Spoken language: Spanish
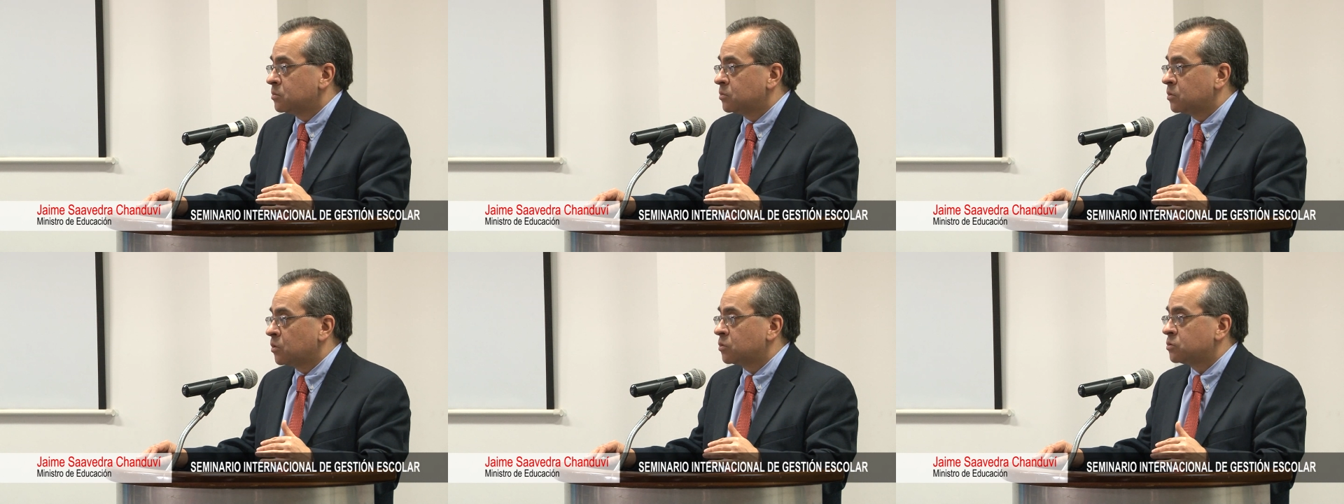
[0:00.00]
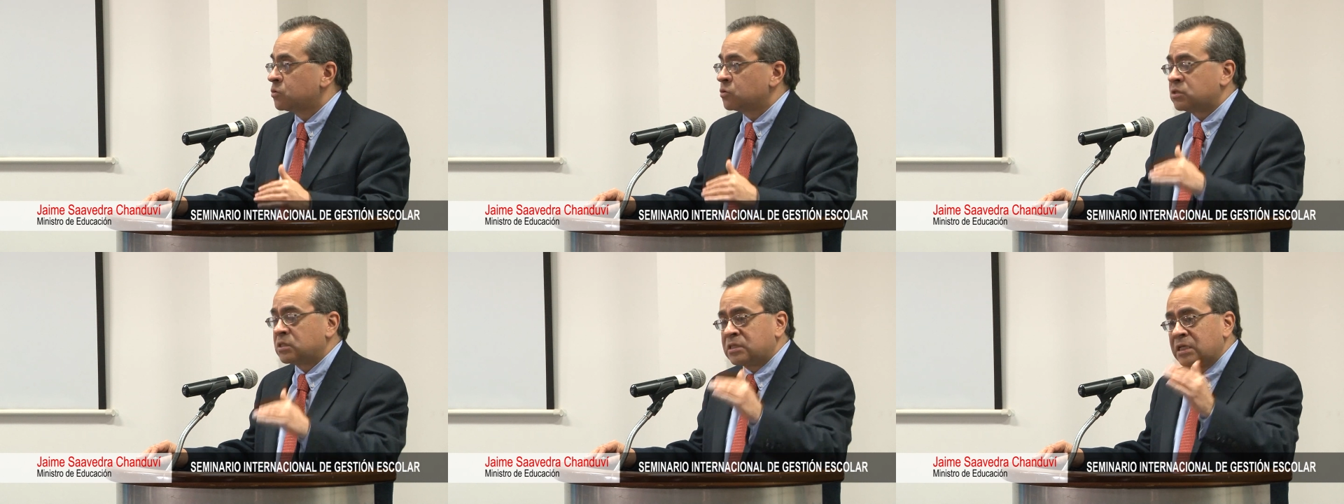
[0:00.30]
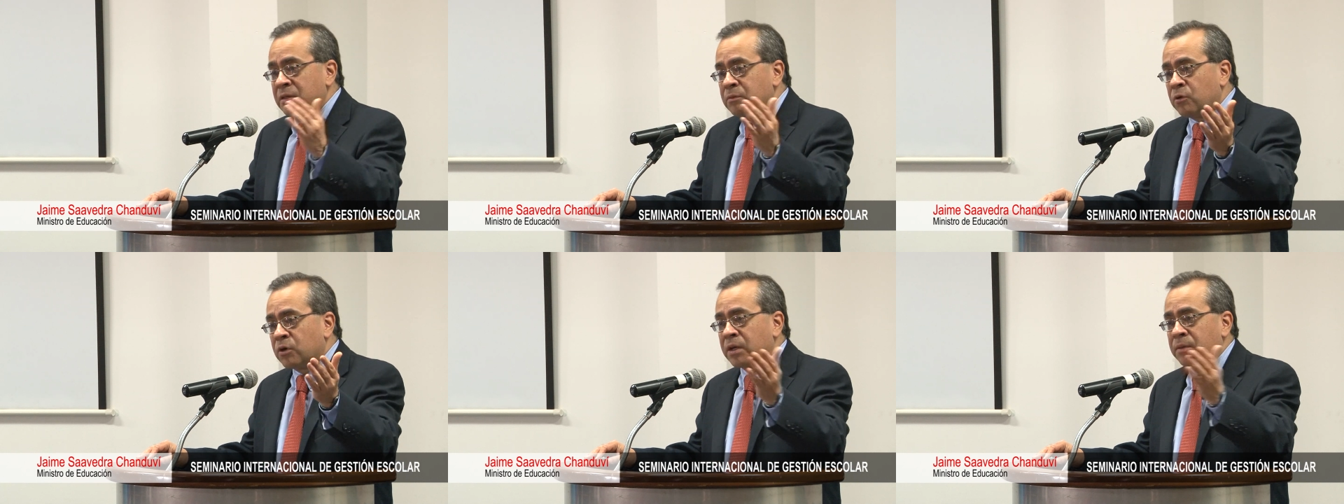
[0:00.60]
¿no? Entonces
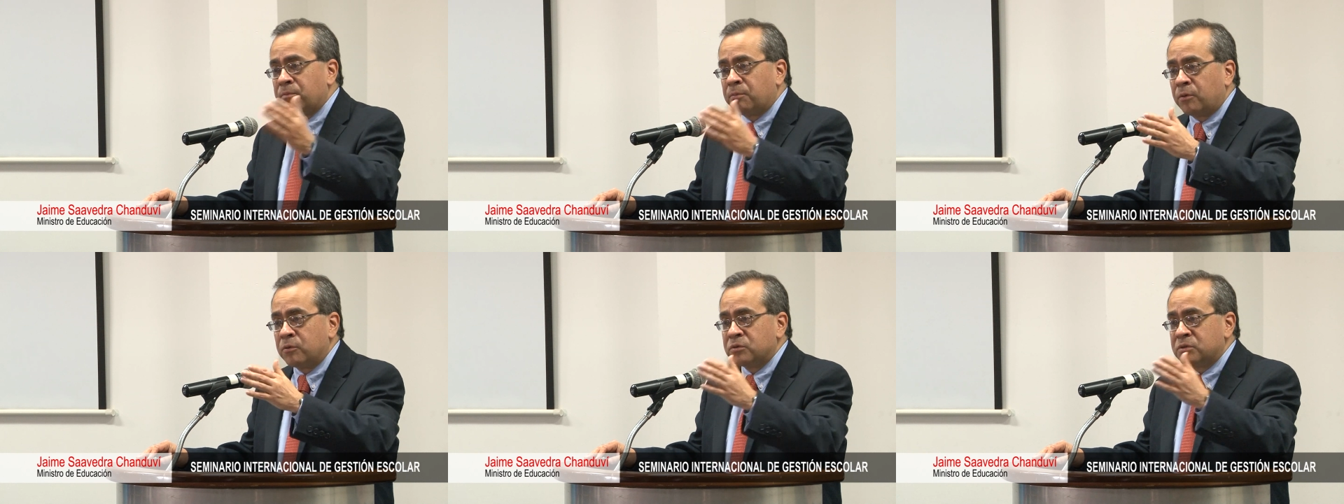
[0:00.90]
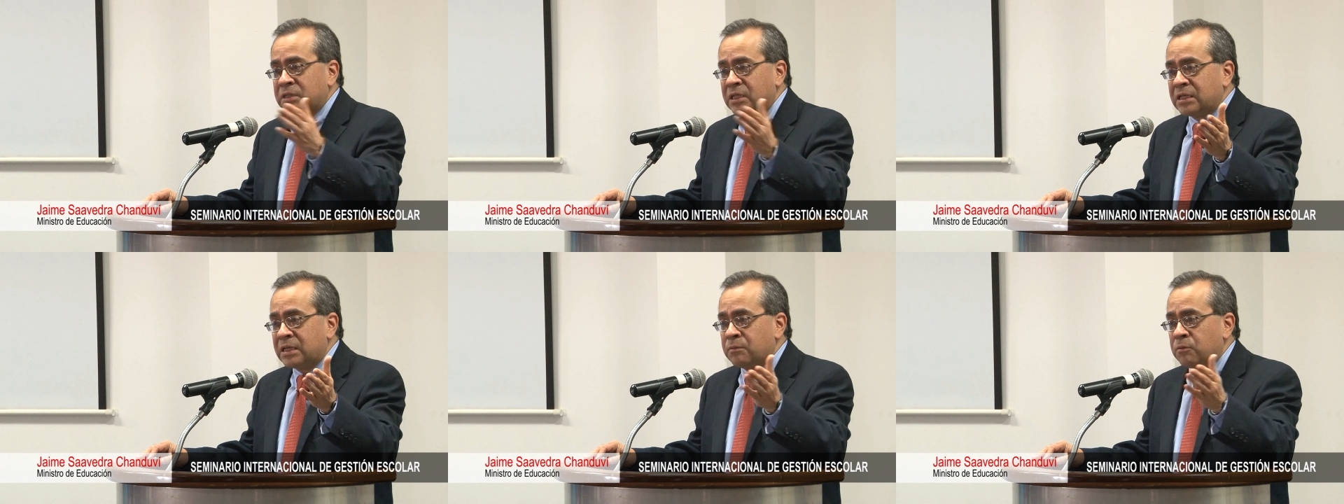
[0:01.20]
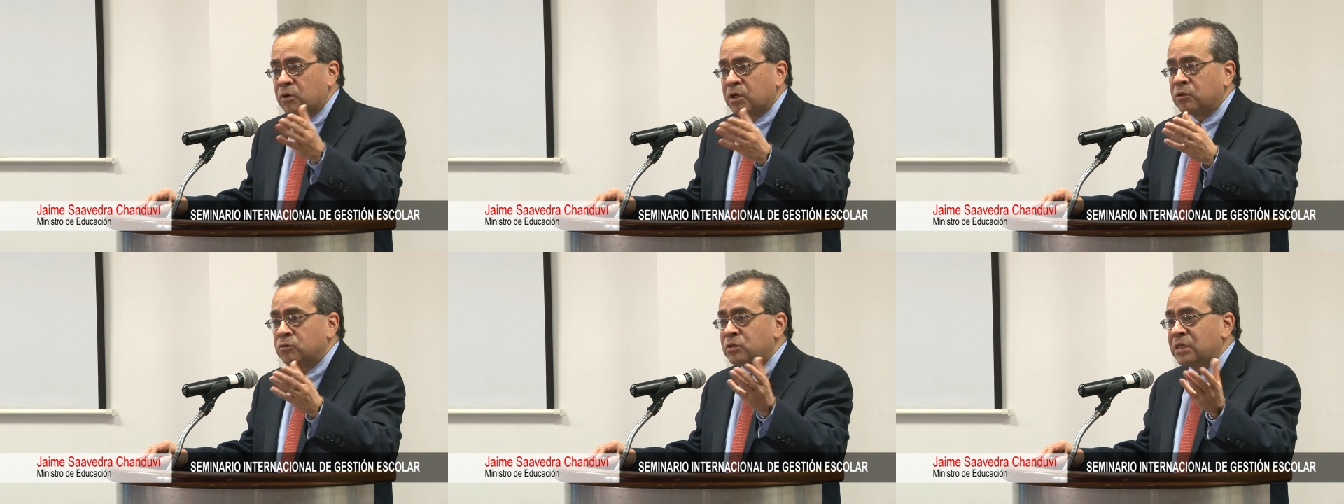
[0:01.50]
tenemos que,
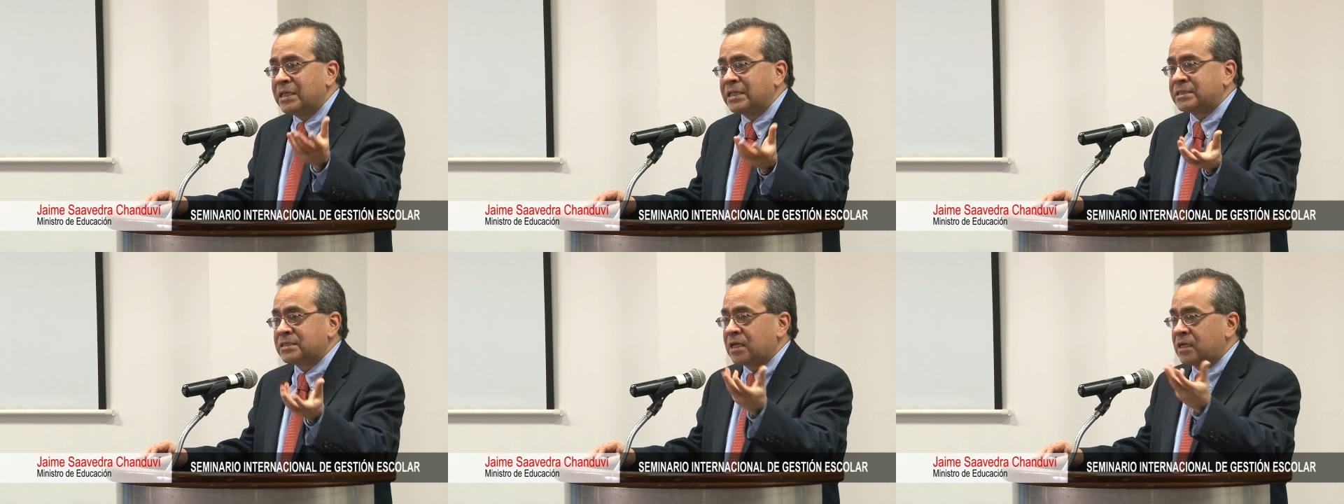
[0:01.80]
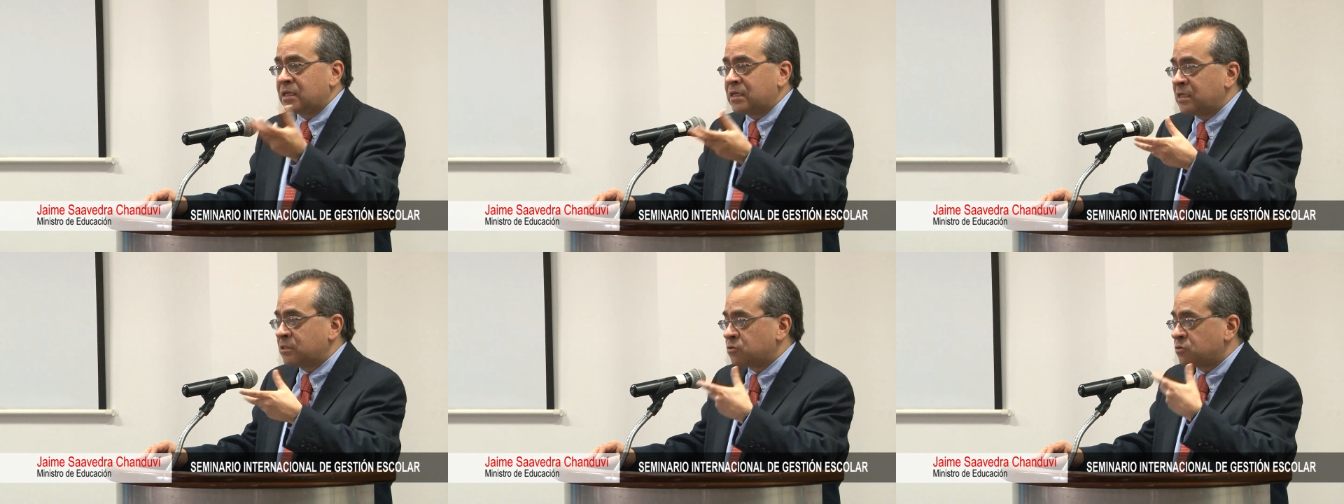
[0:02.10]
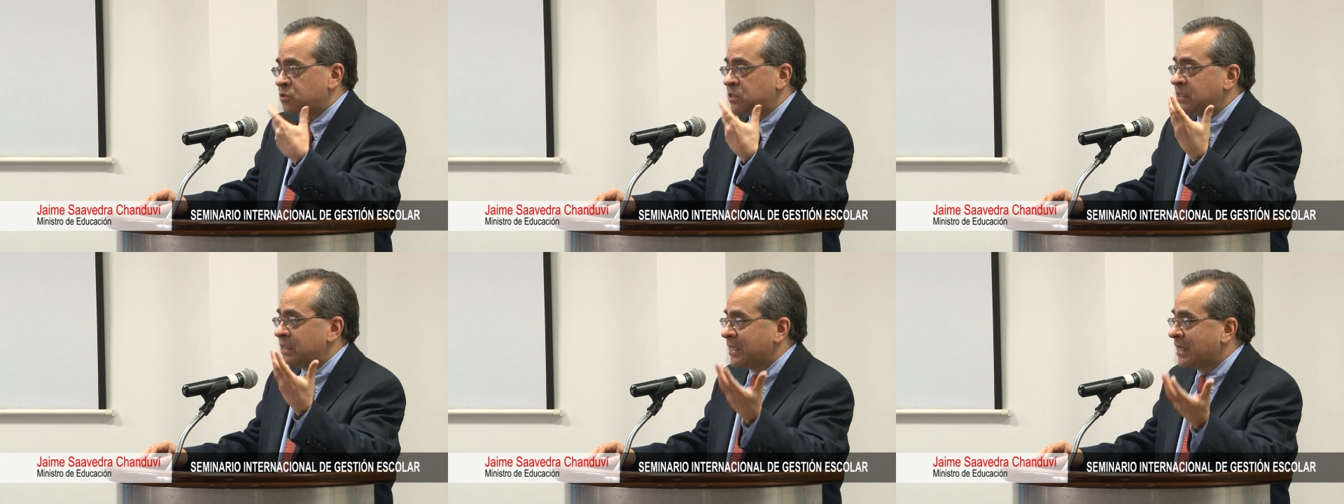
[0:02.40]
tenemos que utilizar en
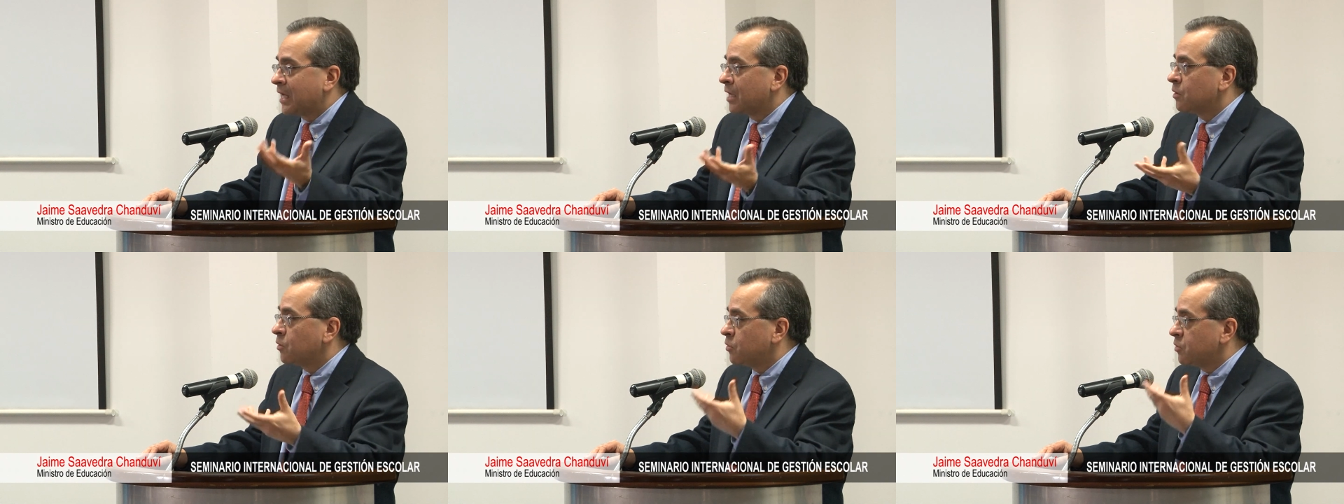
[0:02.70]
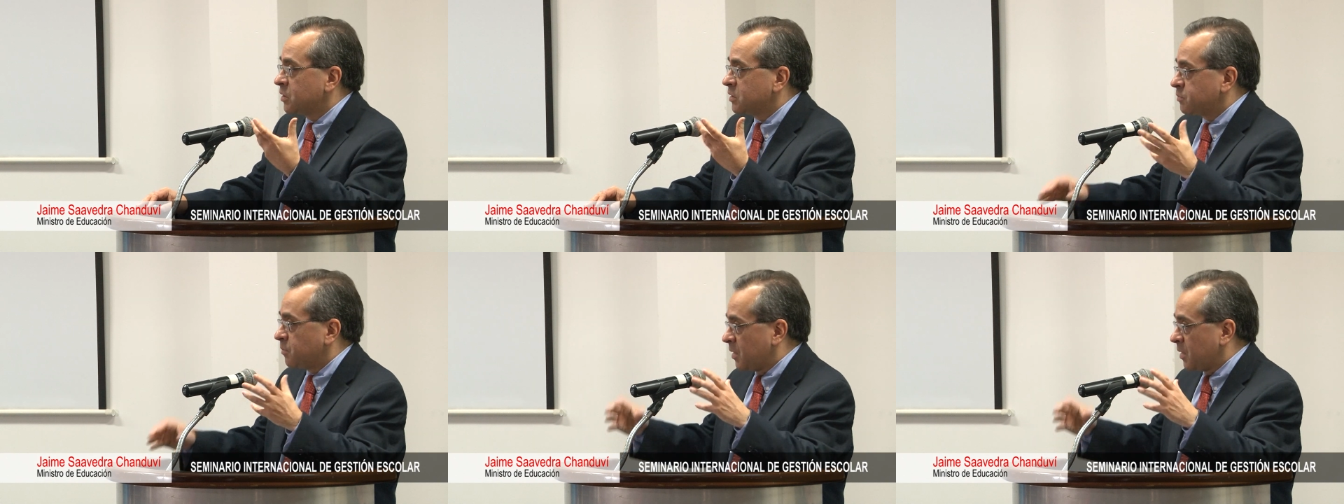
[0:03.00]
esos indicadores